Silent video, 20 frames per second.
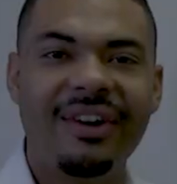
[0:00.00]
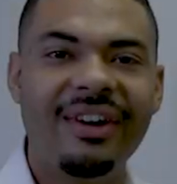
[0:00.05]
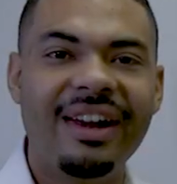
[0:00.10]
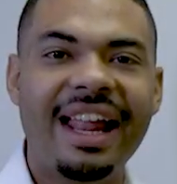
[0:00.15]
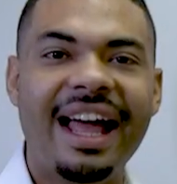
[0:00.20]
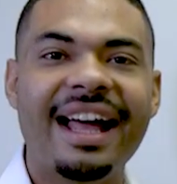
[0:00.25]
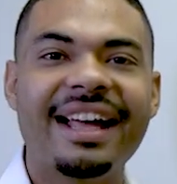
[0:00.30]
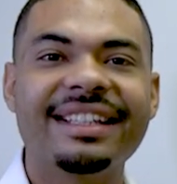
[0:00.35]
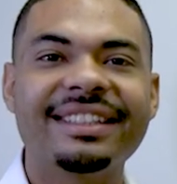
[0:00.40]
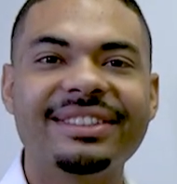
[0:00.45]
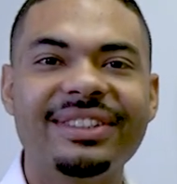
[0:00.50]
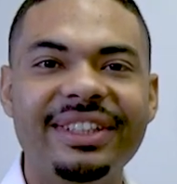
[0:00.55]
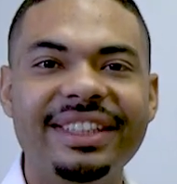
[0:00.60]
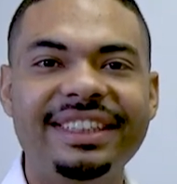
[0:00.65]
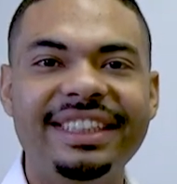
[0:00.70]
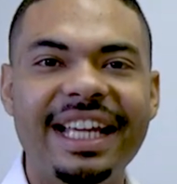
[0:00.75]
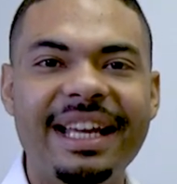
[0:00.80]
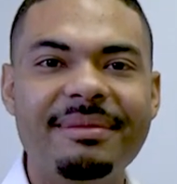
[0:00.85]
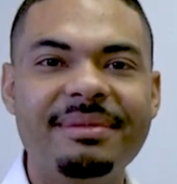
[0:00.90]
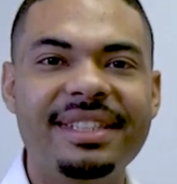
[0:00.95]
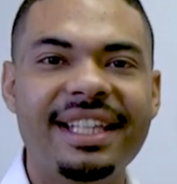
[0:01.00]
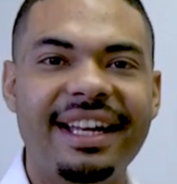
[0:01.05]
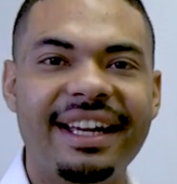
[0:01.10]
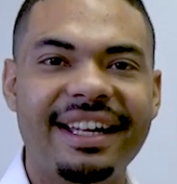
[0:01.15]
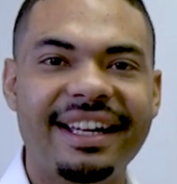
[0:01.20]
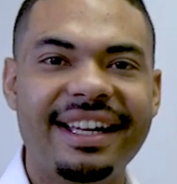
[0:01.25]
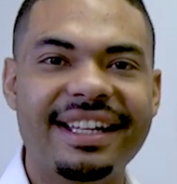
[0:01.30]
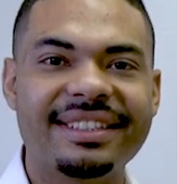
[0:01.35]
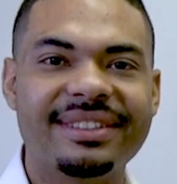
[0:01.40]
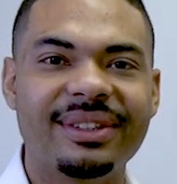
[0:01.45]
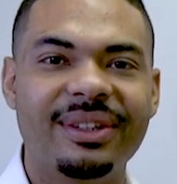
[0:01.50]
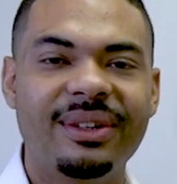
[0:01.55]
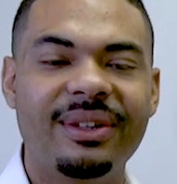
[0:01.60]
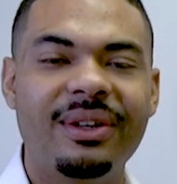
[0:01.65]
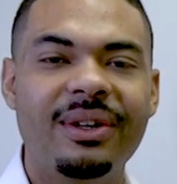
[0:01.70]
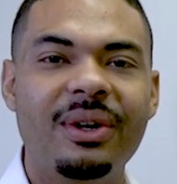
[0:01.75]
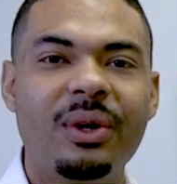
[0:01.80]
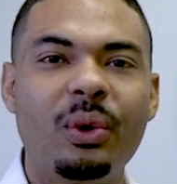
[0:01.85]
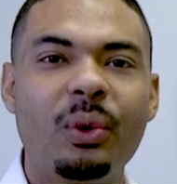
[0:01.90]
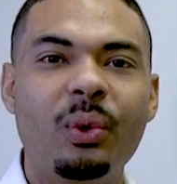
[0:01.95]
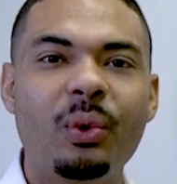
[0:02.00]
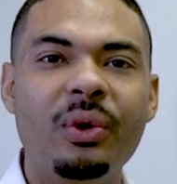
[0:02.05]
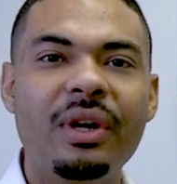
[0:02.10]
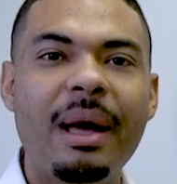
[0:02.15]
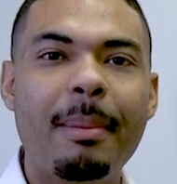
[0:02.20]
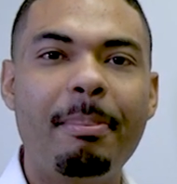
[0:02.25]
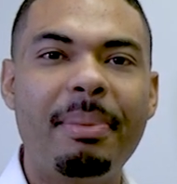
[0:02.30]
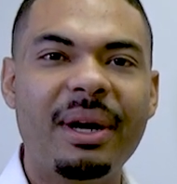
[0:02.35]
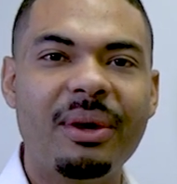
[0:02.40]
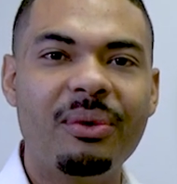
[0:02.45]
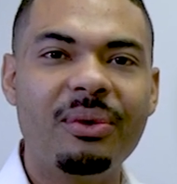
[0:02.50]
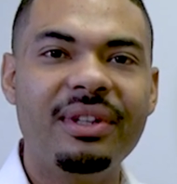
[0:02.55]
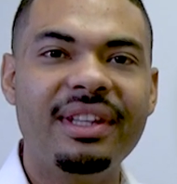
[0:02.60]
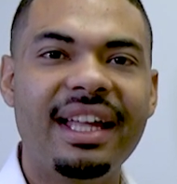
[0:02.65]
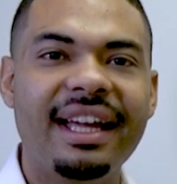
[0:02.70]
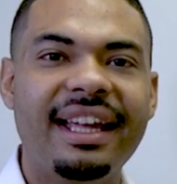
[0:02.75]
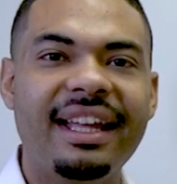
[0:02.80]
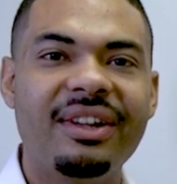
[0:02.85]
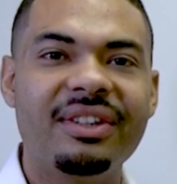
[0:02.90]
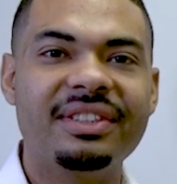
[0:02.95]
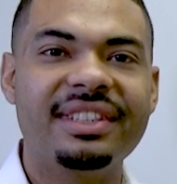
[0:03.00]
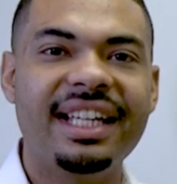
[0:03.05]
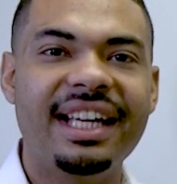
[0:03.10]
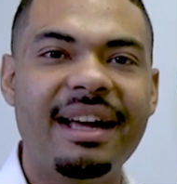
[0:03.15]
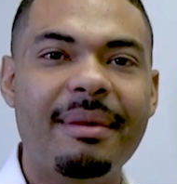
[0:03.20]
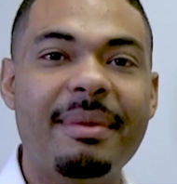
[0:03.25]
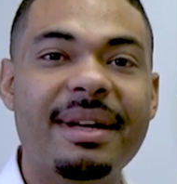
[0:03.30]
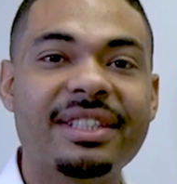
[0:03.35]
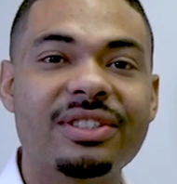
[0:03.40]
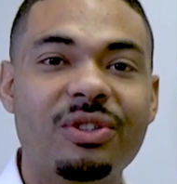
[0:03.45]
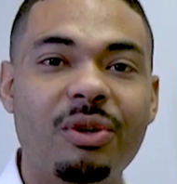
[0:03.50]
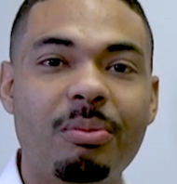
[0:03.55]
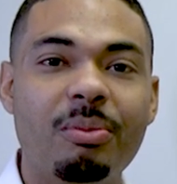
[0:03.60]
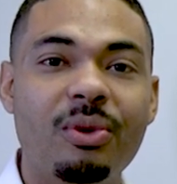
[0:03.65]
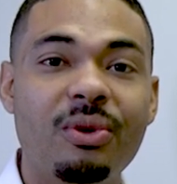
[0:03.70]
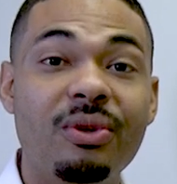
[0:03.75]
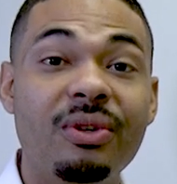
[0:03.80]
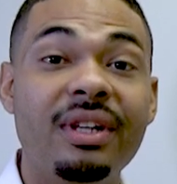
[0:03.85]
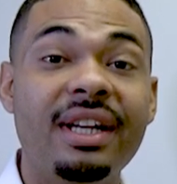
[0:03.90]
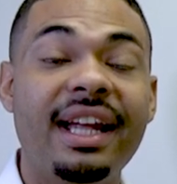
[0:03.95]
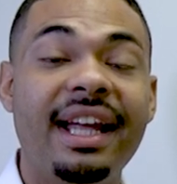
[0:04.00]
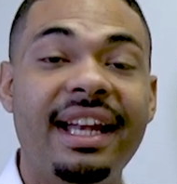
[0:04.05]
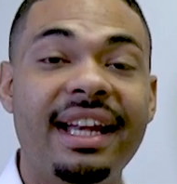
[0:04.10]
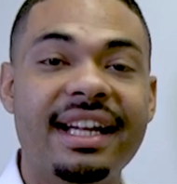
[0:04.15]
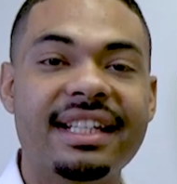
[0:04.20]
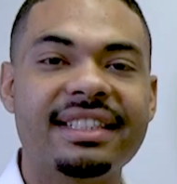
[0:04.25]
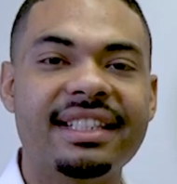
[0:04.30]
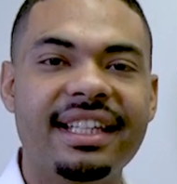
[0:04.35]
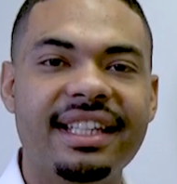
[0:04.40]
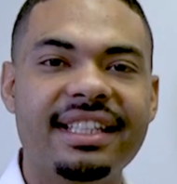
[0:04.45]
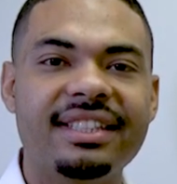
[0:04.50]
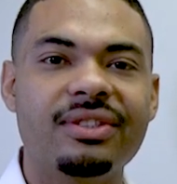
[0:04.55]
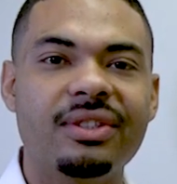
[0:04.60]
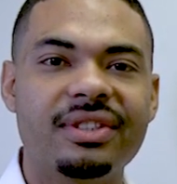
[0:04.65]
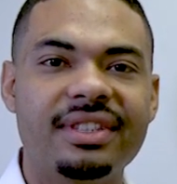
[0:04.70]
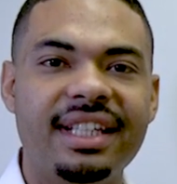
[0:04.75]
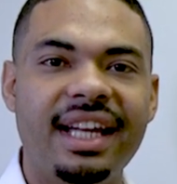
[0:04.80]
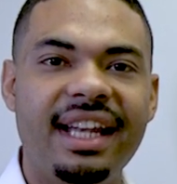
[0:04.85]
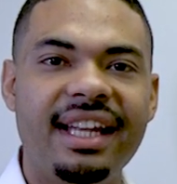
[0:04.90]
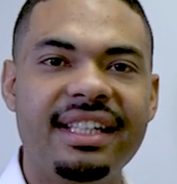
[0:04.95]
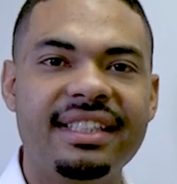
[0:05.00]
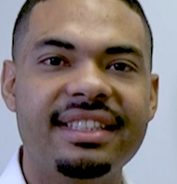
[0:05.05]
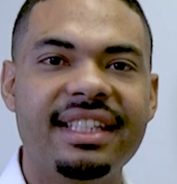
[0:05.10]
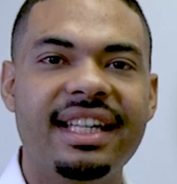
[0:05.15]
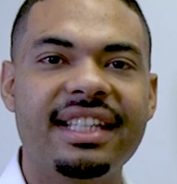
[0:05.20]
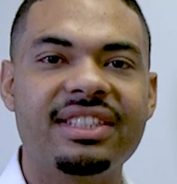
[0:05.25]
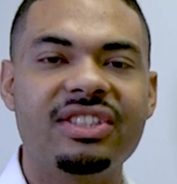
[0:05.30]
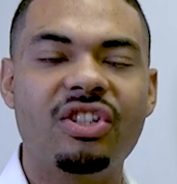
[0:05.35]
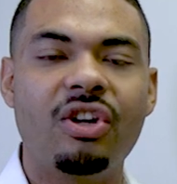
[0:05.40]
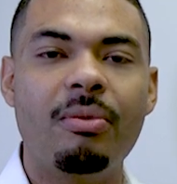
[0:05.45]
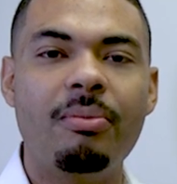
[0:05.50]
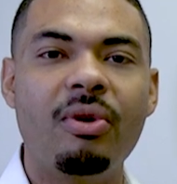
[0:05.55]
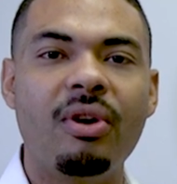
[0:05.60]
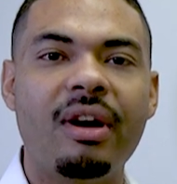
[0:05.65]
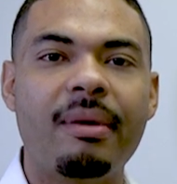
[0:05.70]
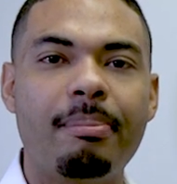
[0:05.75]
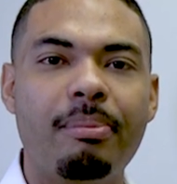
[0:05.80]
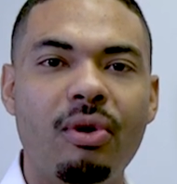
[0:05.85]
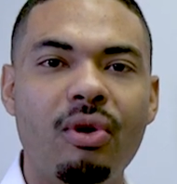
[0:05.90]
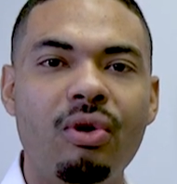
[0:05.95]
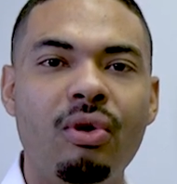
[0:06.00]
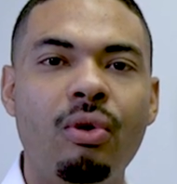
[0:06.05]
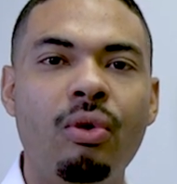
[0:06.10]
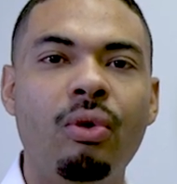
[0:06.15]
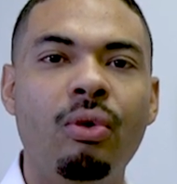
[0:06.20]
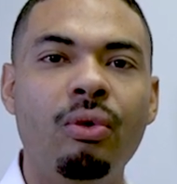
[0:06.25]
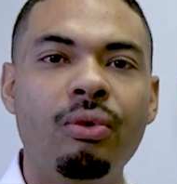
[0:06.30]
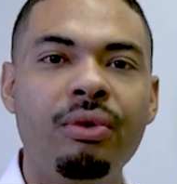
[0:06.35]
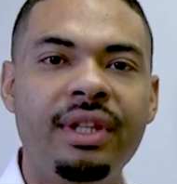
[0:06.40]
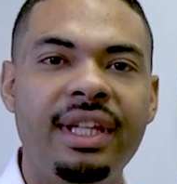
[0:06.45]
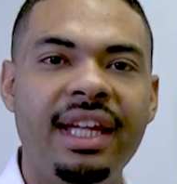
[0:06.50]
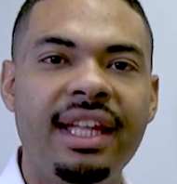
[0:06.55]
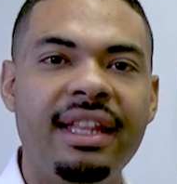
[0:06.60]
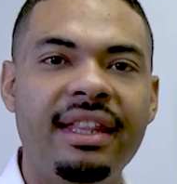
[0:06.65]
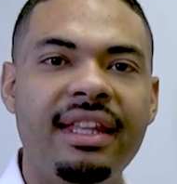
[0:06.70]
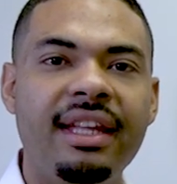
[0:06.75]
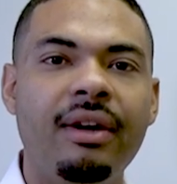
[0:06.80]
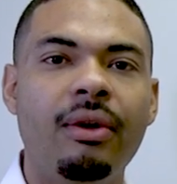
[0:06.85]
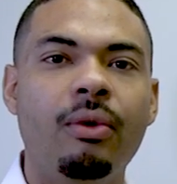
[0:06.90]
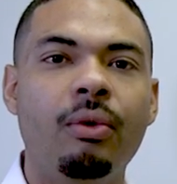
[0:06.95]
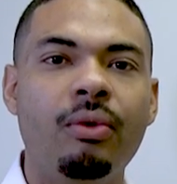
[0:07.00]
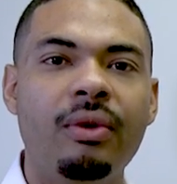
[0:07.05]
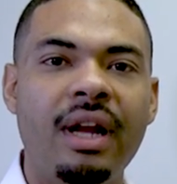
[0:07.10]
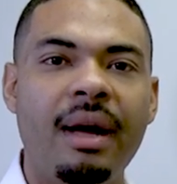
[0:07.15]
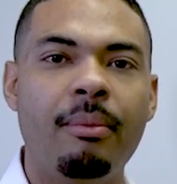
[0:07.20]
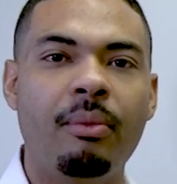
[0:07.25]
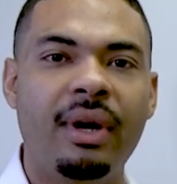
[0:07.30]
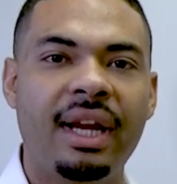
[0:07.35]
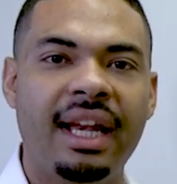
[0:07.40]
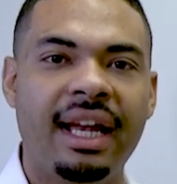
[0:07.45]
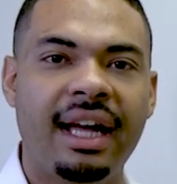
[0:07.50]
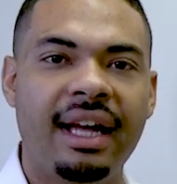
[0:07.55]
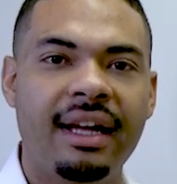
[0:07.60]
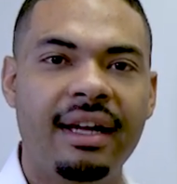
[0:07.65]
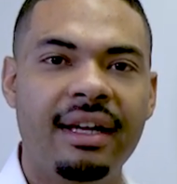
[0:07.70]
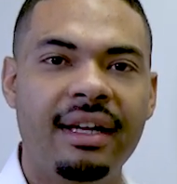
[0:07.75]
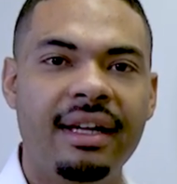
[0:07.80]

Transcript: Hola, soy James de regreso. Una pregunta que nos llega más común en las redes sociales es cómo repongo un diente o una muela.